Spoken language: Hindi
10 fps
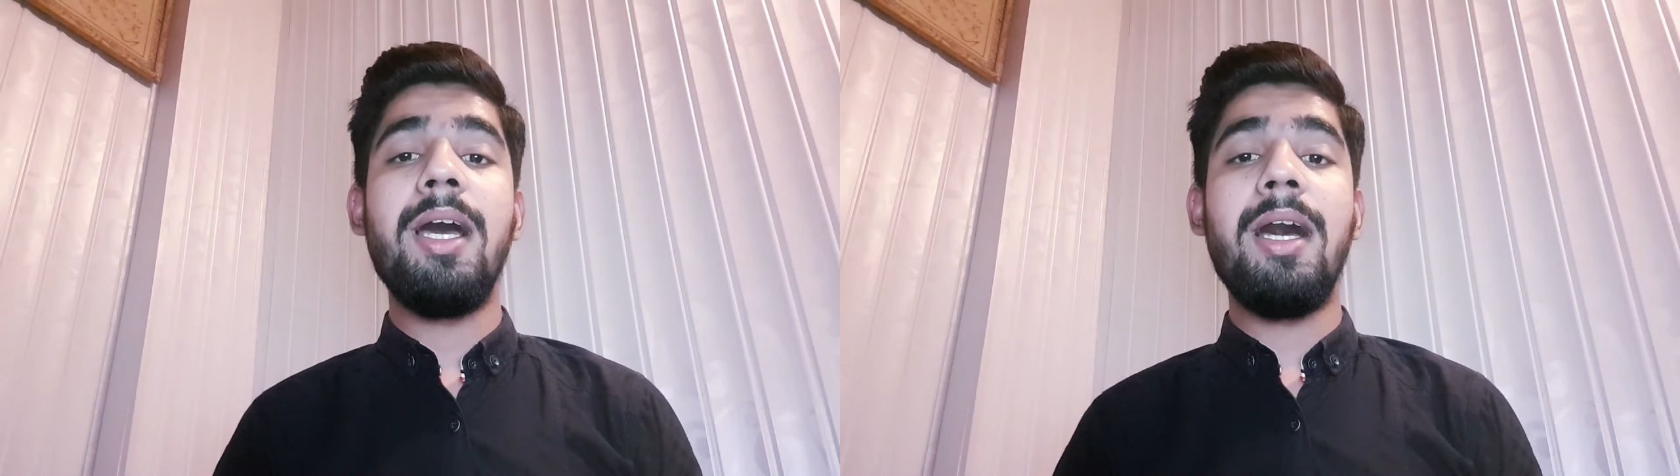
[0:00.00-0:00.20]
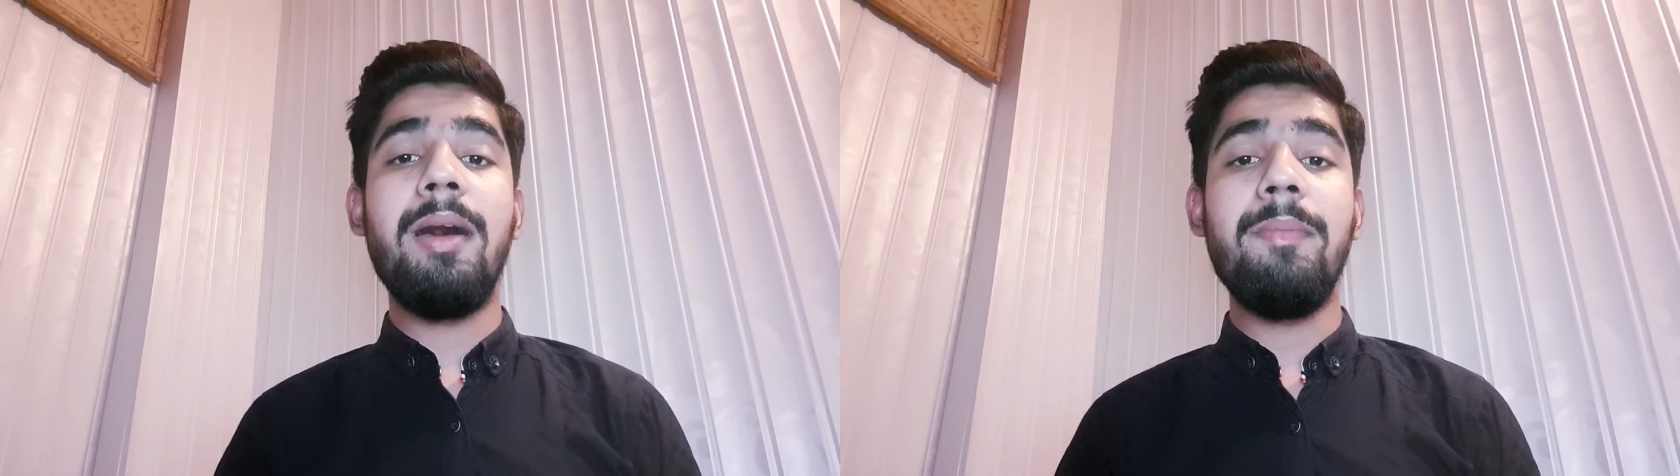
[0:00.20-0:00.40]

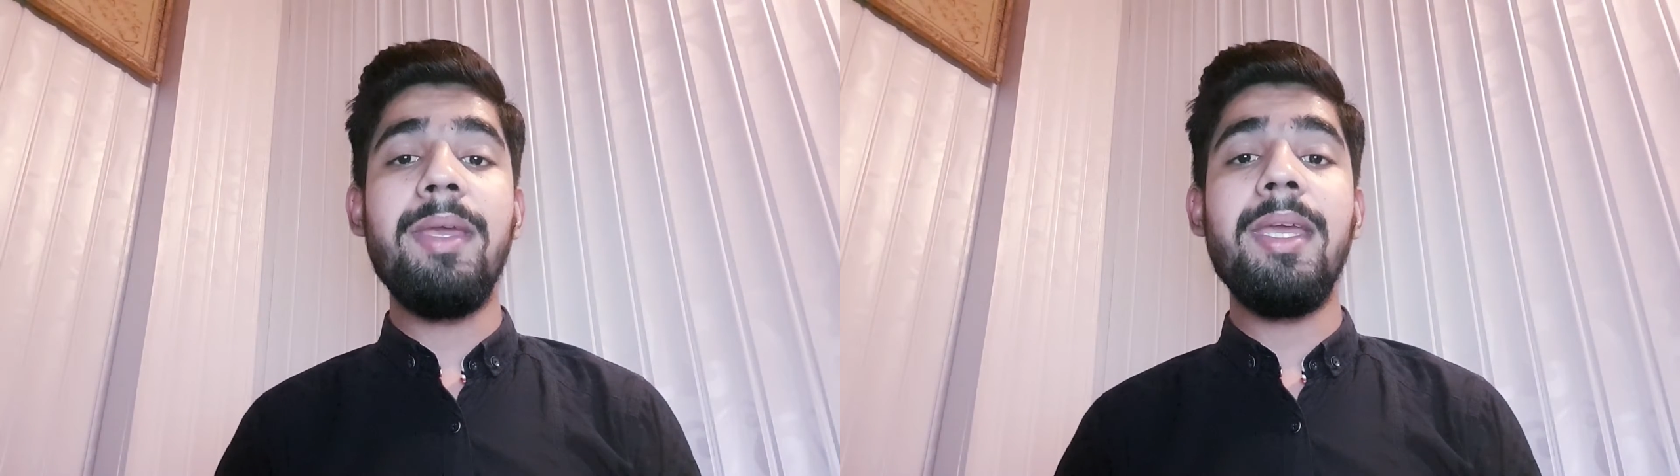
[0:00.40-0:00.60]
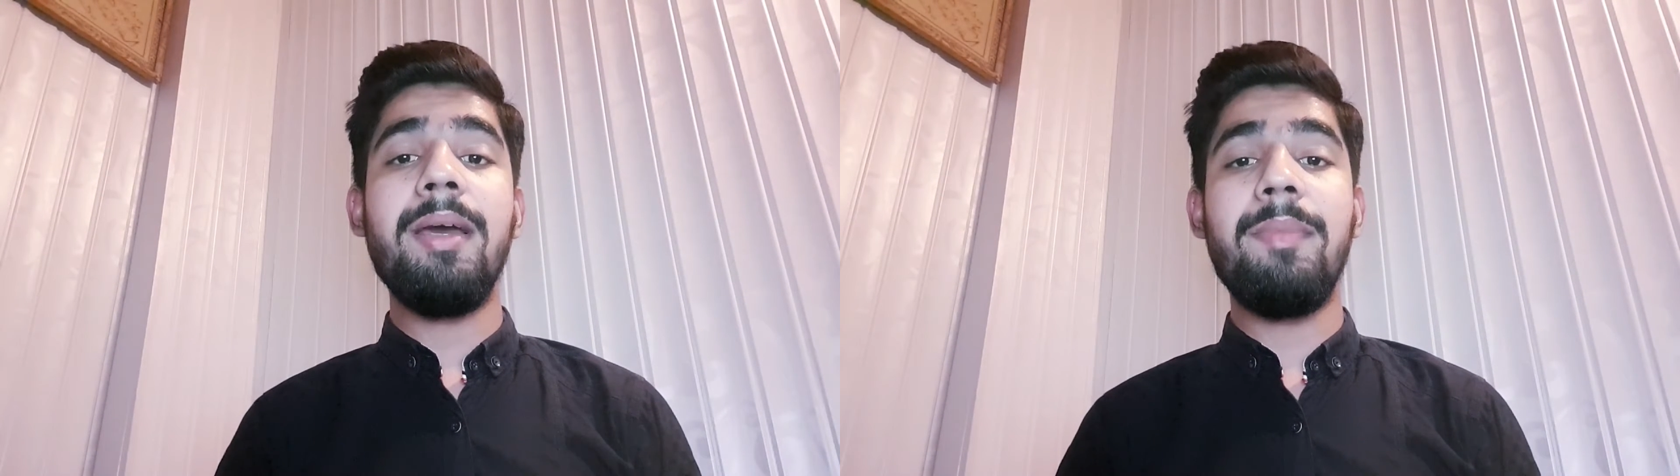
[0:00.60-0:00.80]

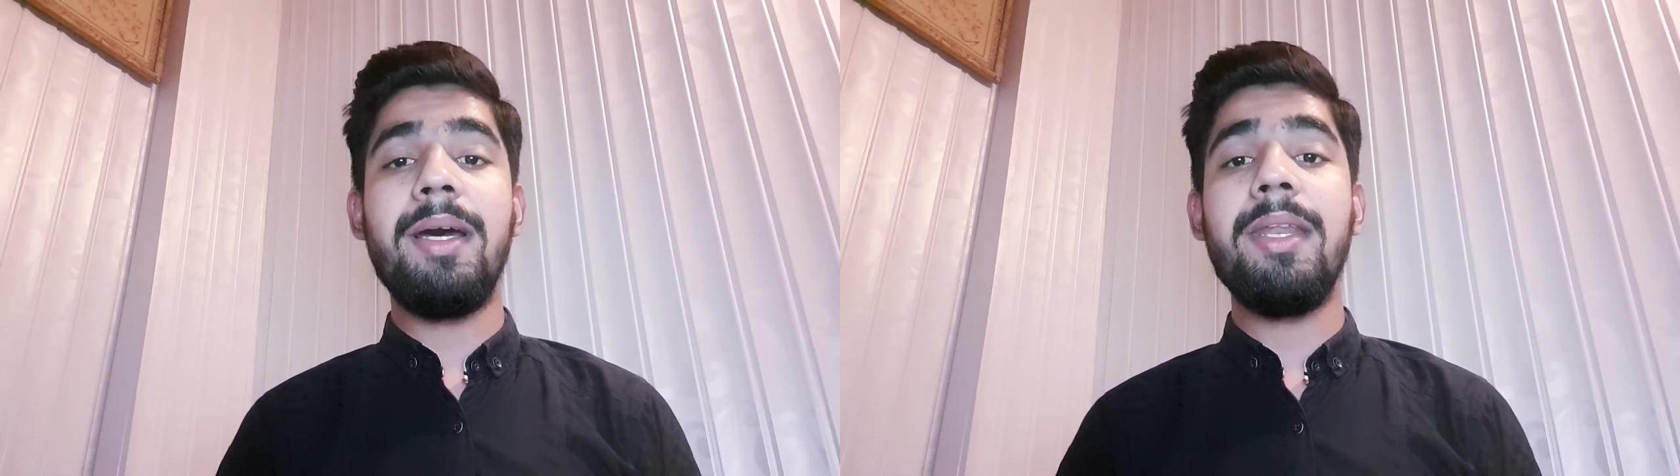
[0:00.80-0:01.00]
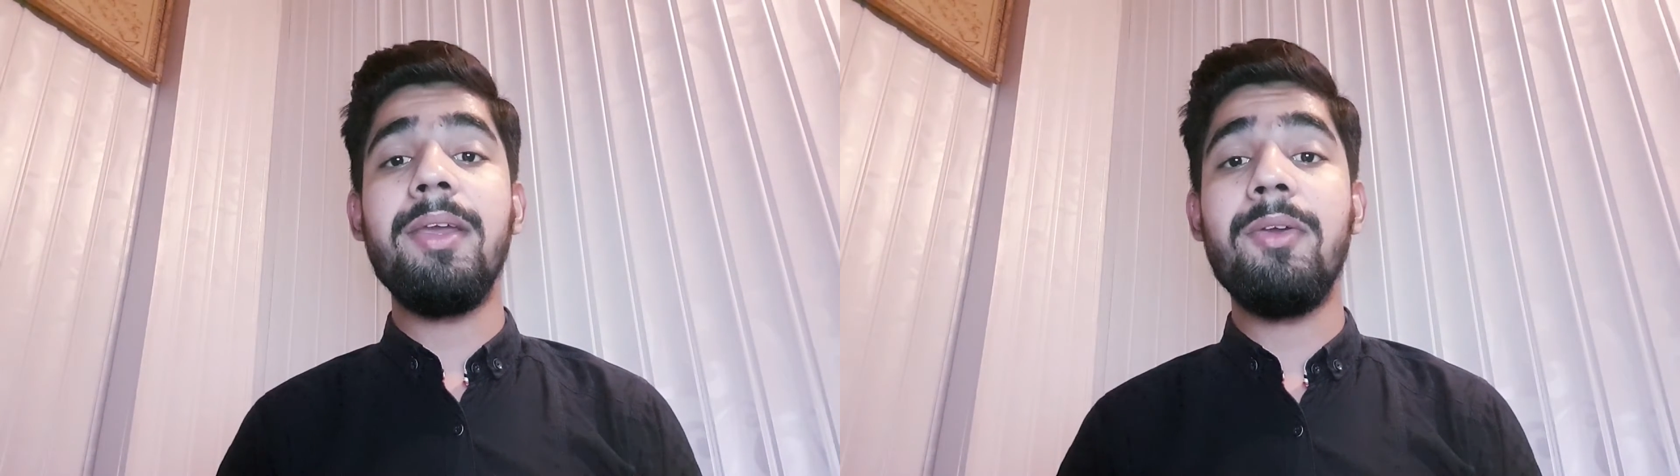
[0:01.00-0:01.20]
हमें
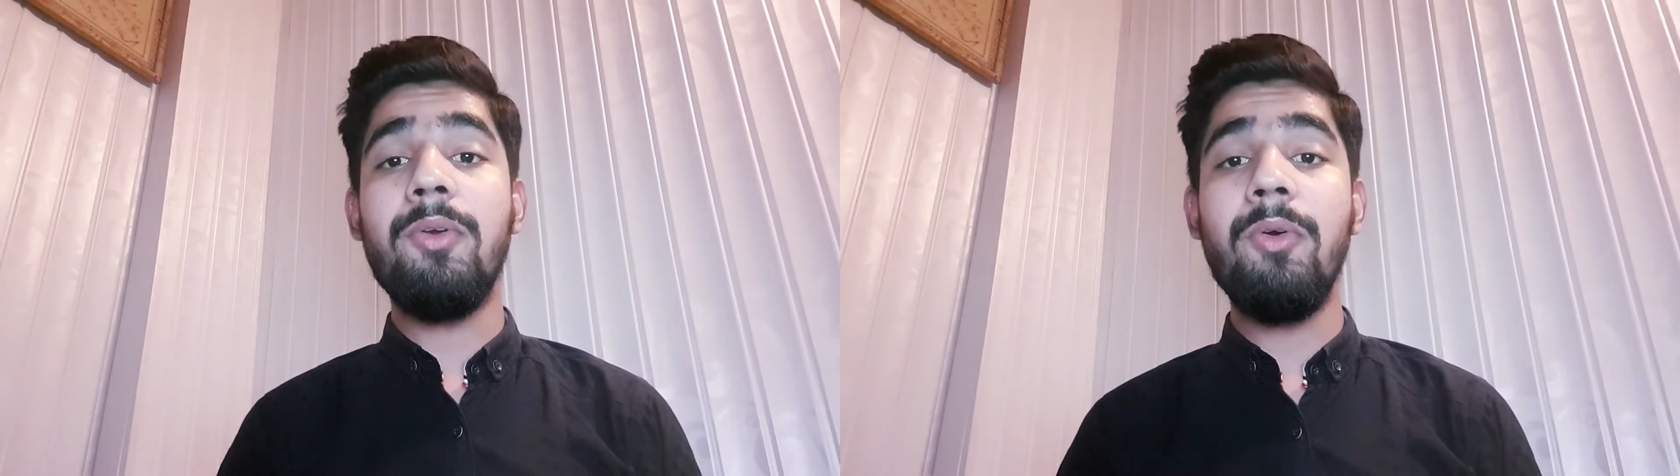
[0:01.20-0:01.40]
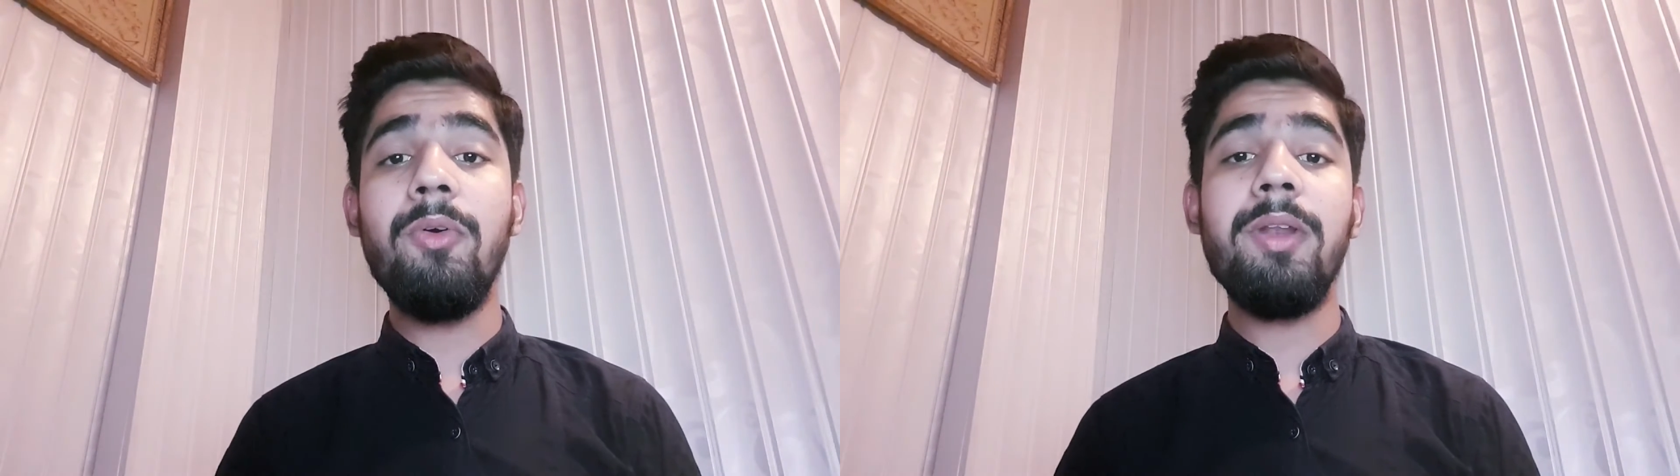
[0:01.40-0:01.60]
हमारे
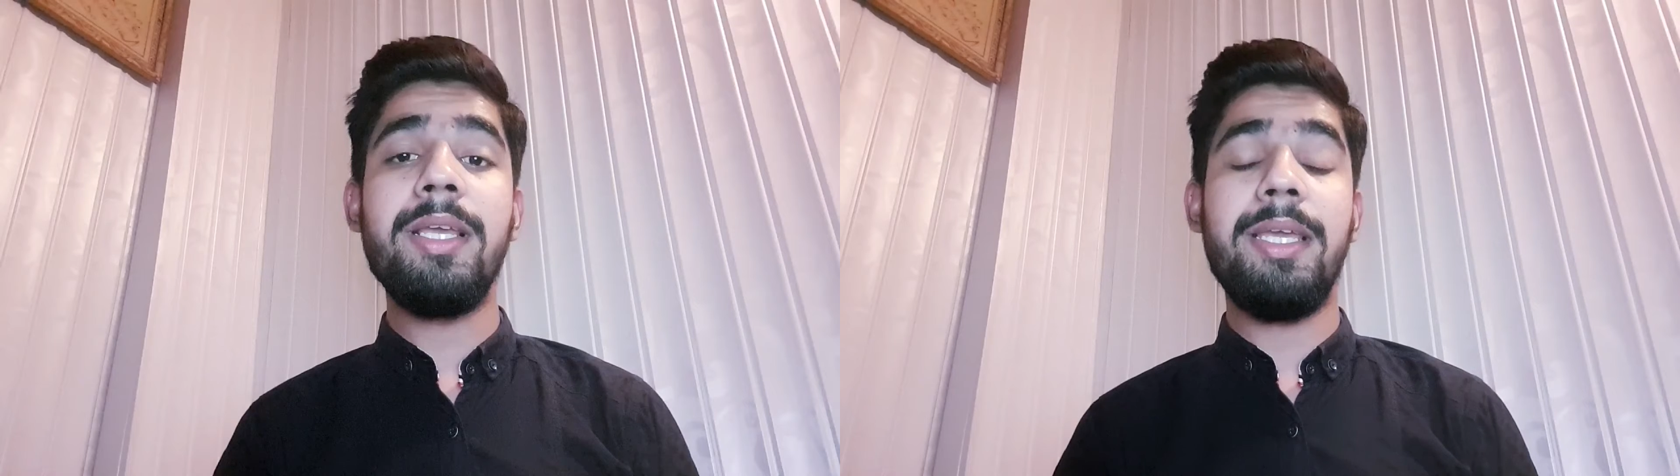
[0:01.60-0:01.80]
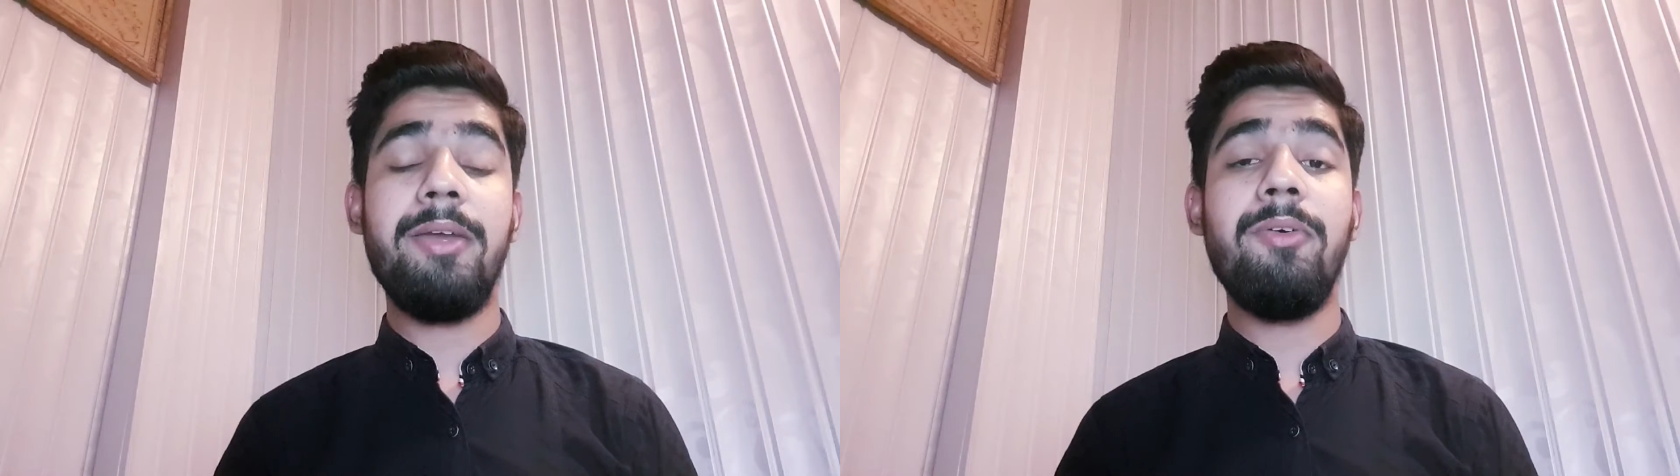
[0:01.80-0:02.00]
गोल
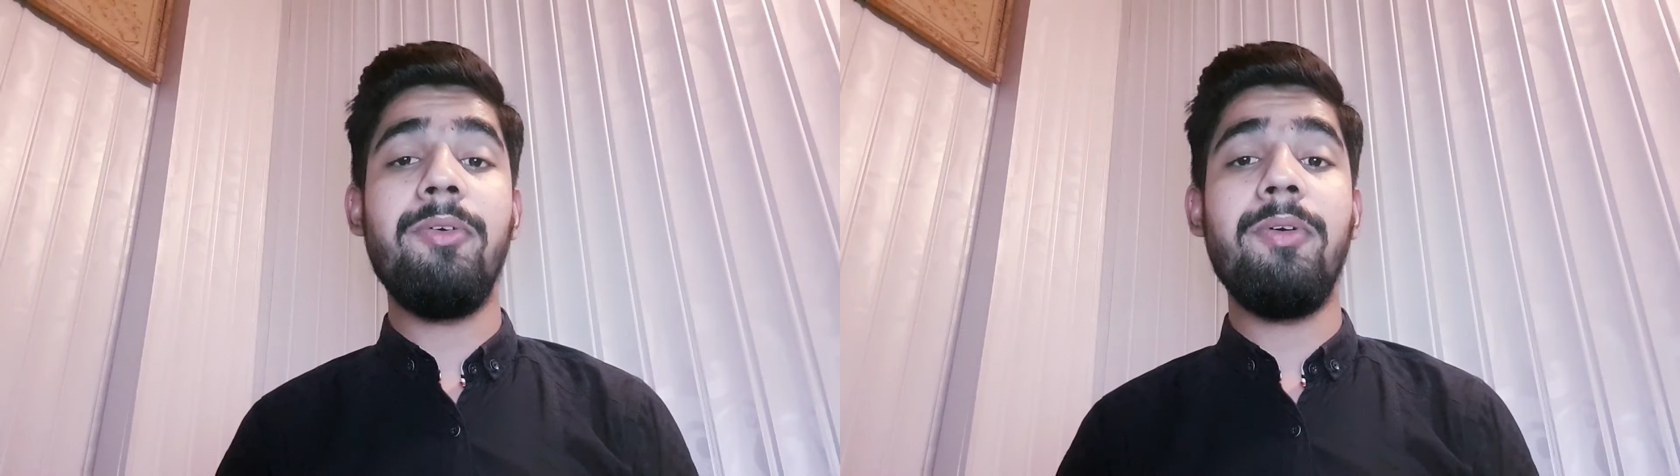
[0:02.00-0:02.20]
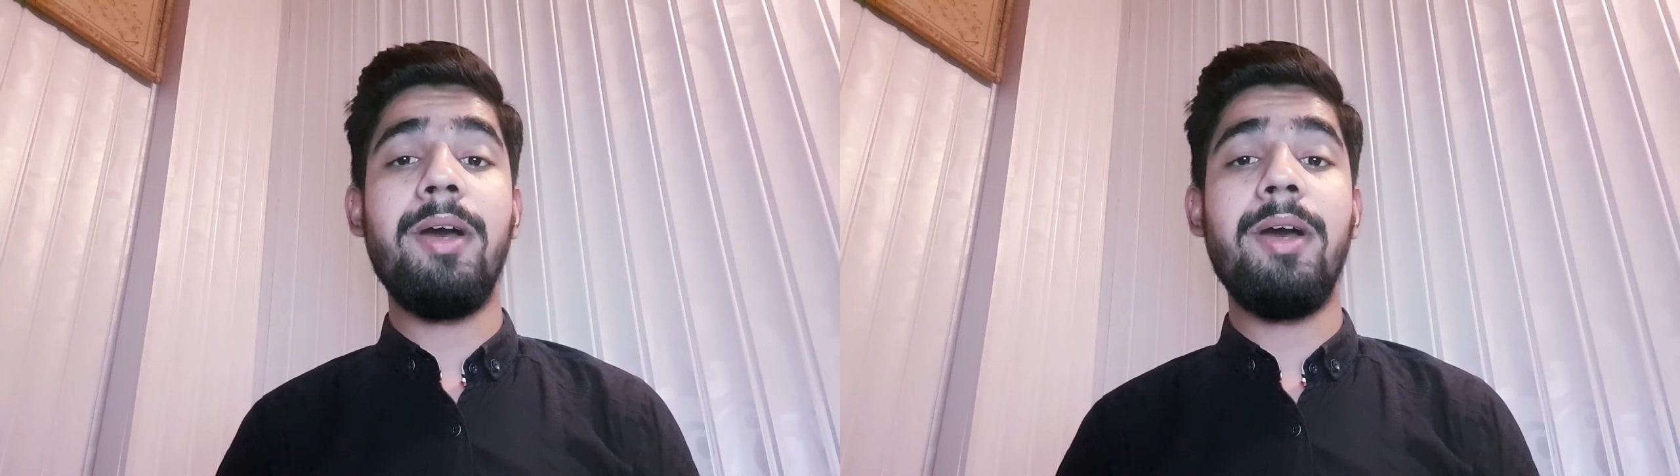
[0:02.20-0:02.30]
को